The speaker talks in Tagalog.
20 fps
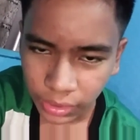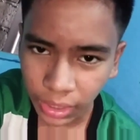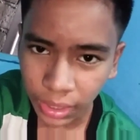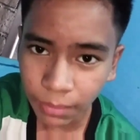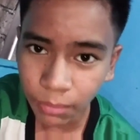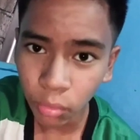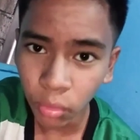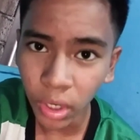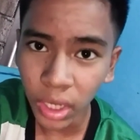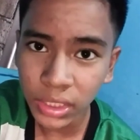
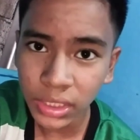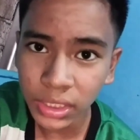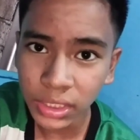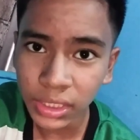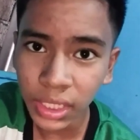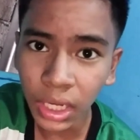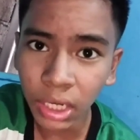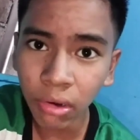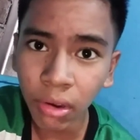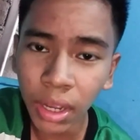Dahil
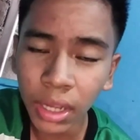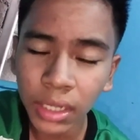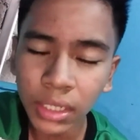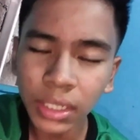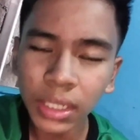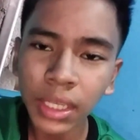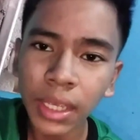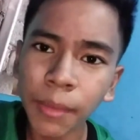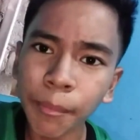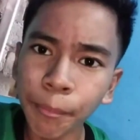bukas gagawa,
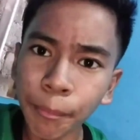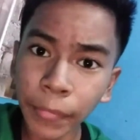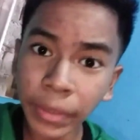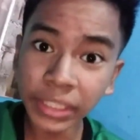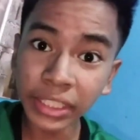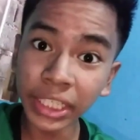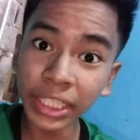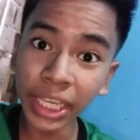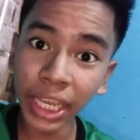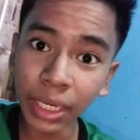
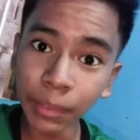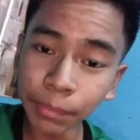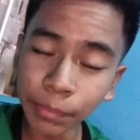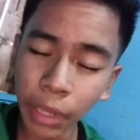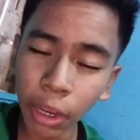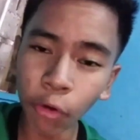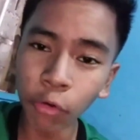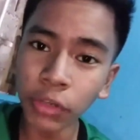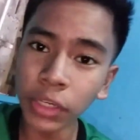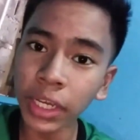Mag-gain
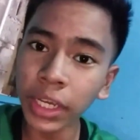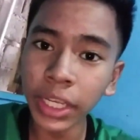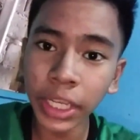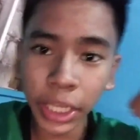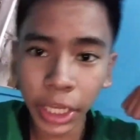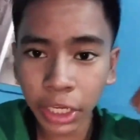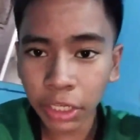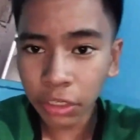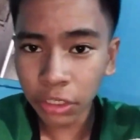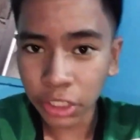pa ako ng
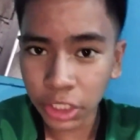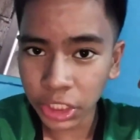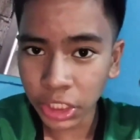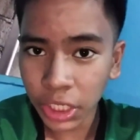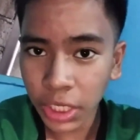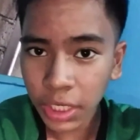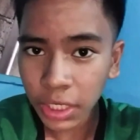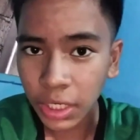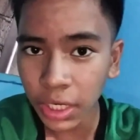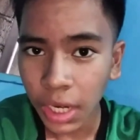
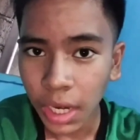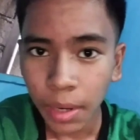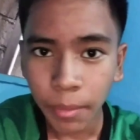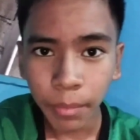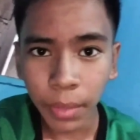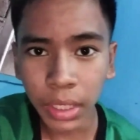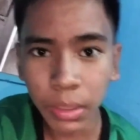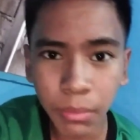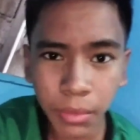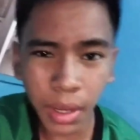energy
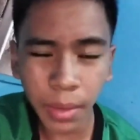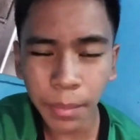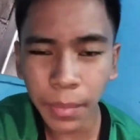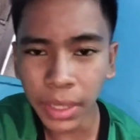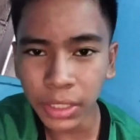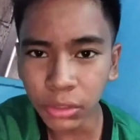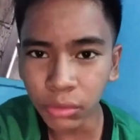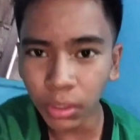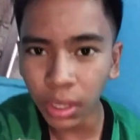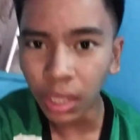para
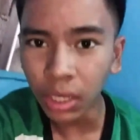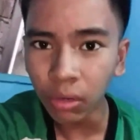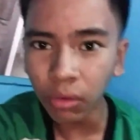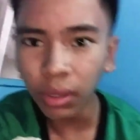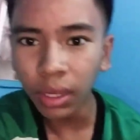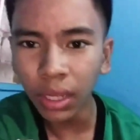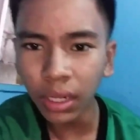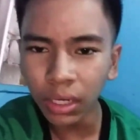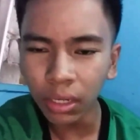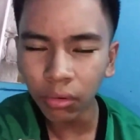makapasok
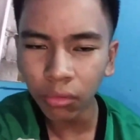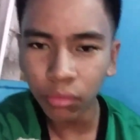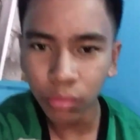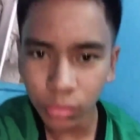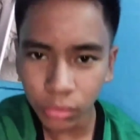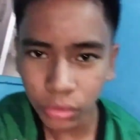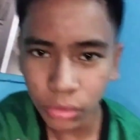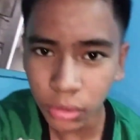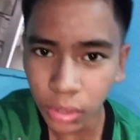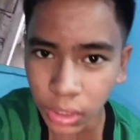araw-araw.
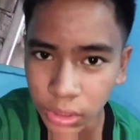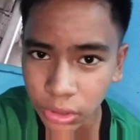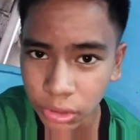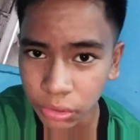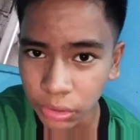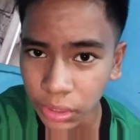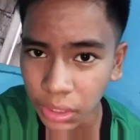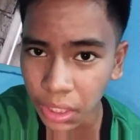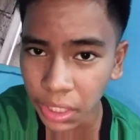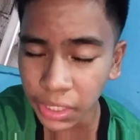At
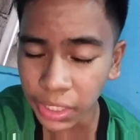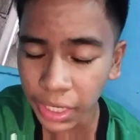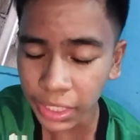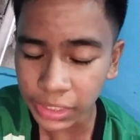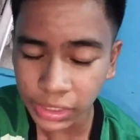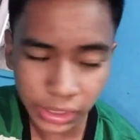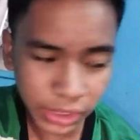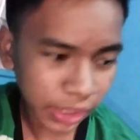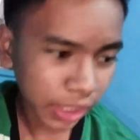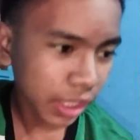yun na nga
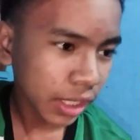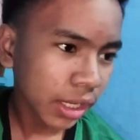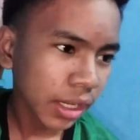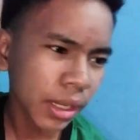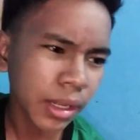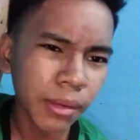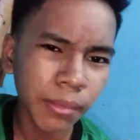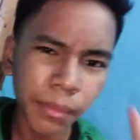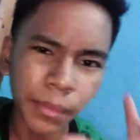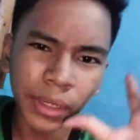guys.
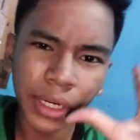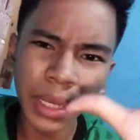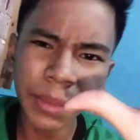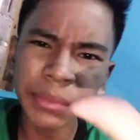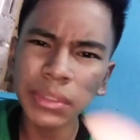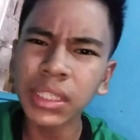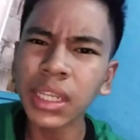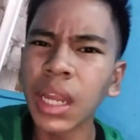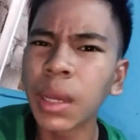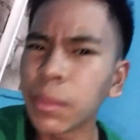
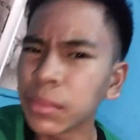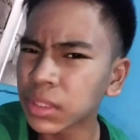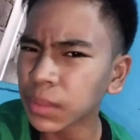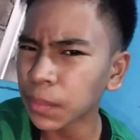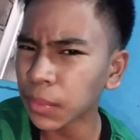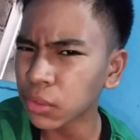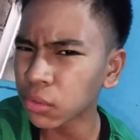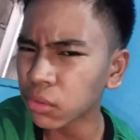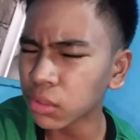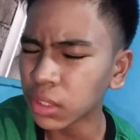Maraming salamat
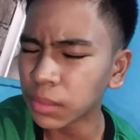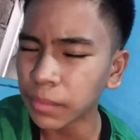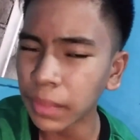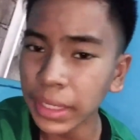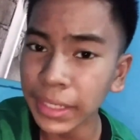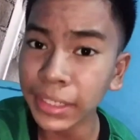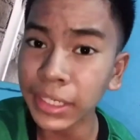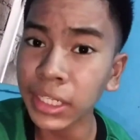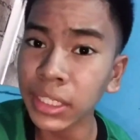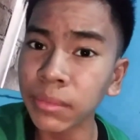sa panood ng
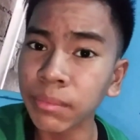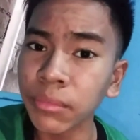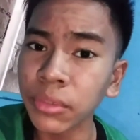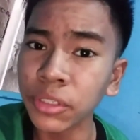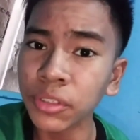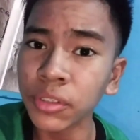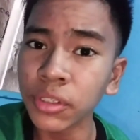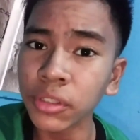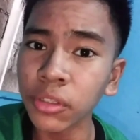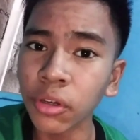my clean
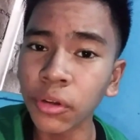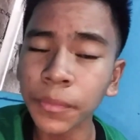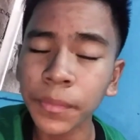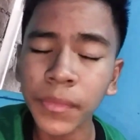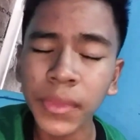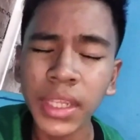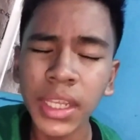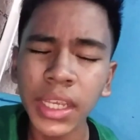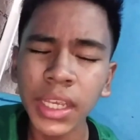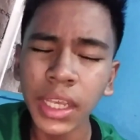video na to.
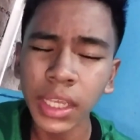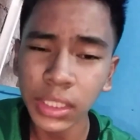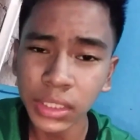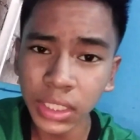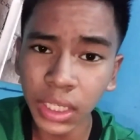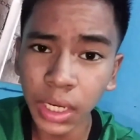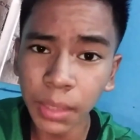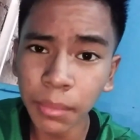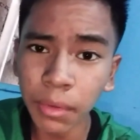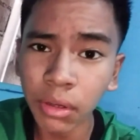
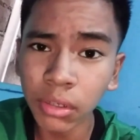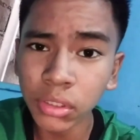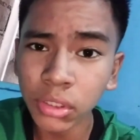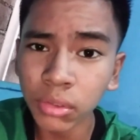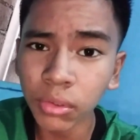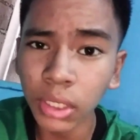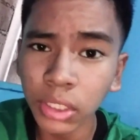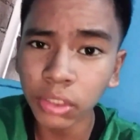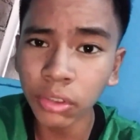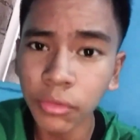Sana
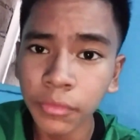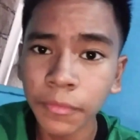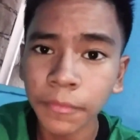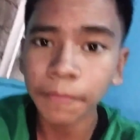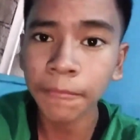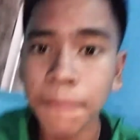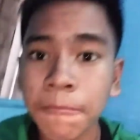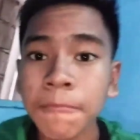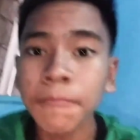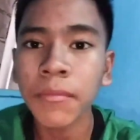magustuhan nyo.
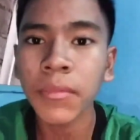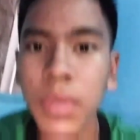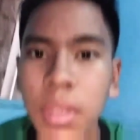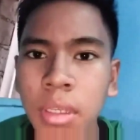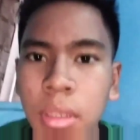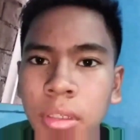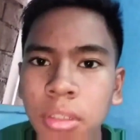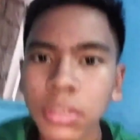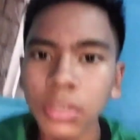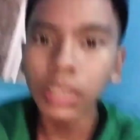
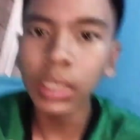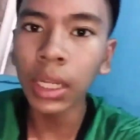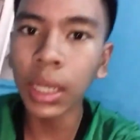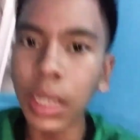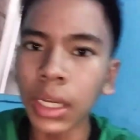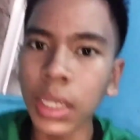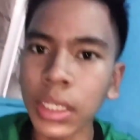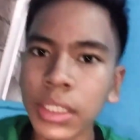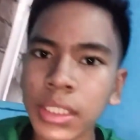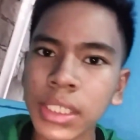Yun
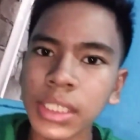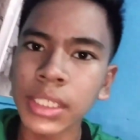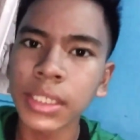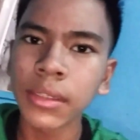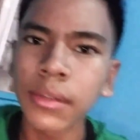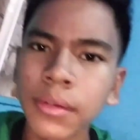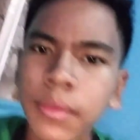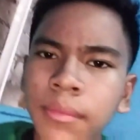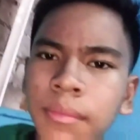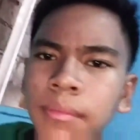lang
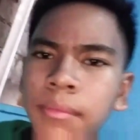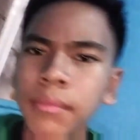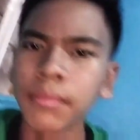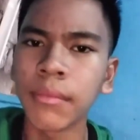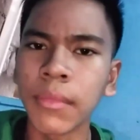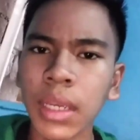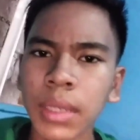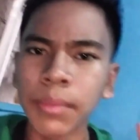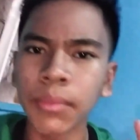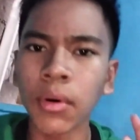guys.
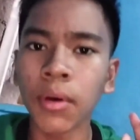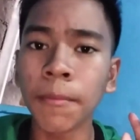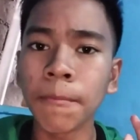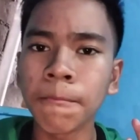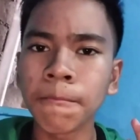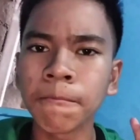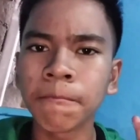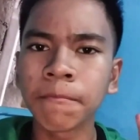Bye po.